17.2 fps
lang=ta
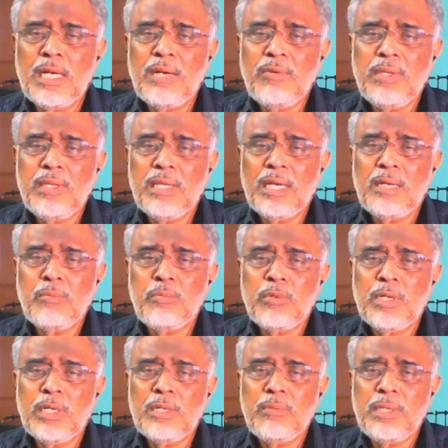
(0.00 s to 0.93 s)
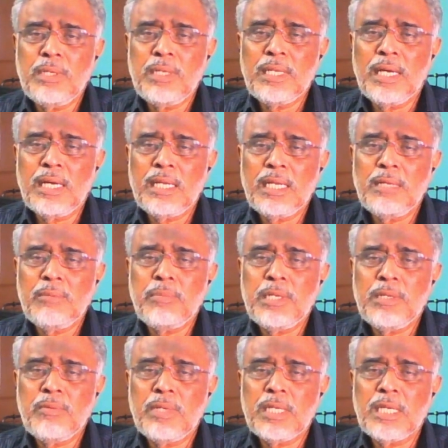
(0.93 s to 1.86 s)
ஆவிதான் போனவன் யாரே
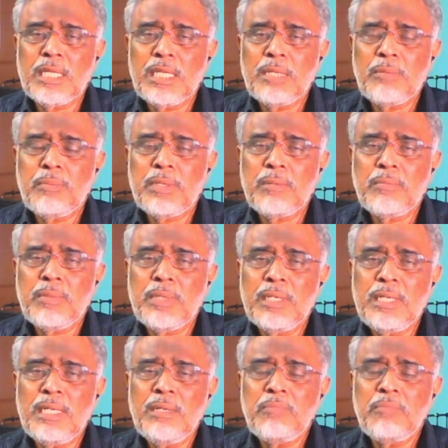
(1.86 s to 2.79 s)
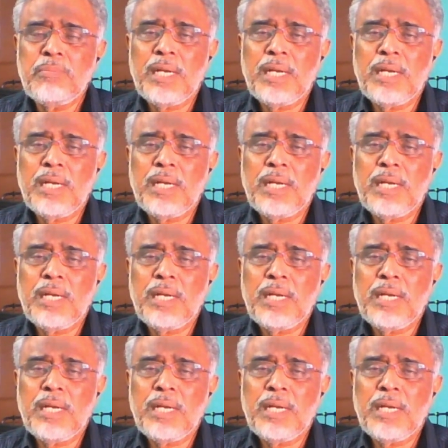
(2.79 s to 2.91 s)
பெறுவார் அந்த பணம் நீ